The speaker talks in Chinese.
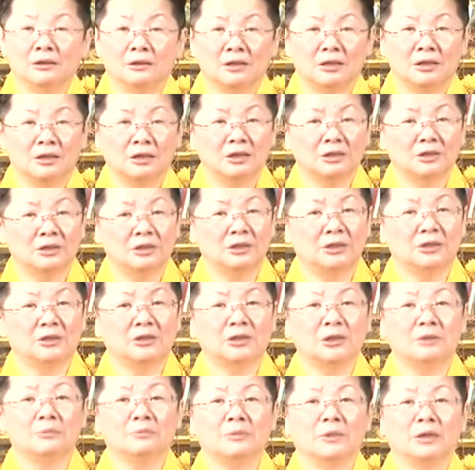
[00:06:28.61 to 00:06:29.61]
科技
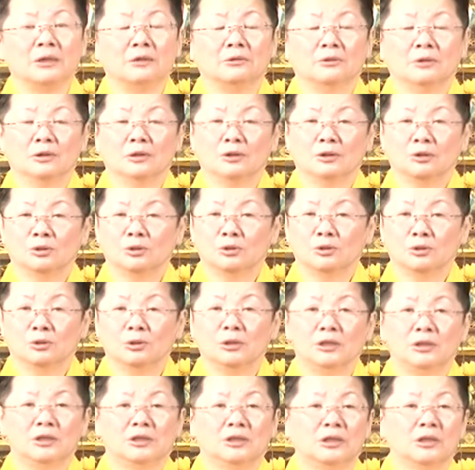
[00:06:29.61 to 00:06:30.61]
先明做
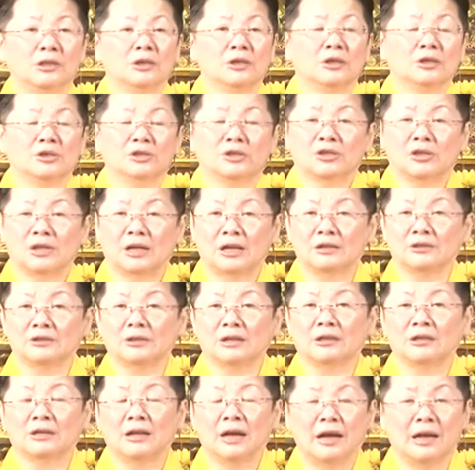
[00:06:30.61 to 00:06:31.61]
一些伤
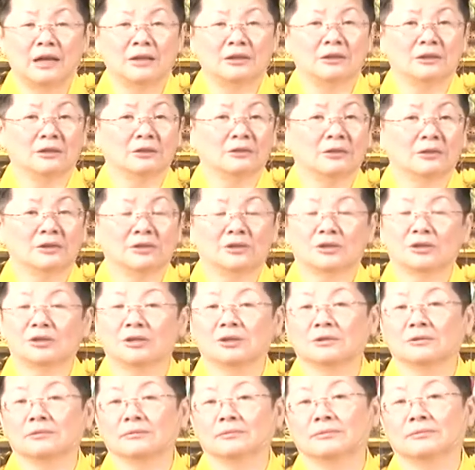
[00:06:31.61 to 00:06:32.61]
人害人的
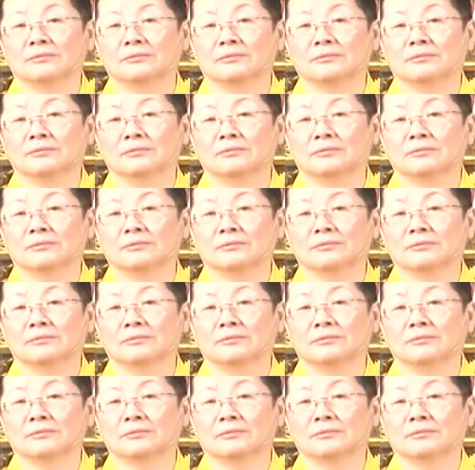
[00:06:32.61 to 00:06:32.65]
事，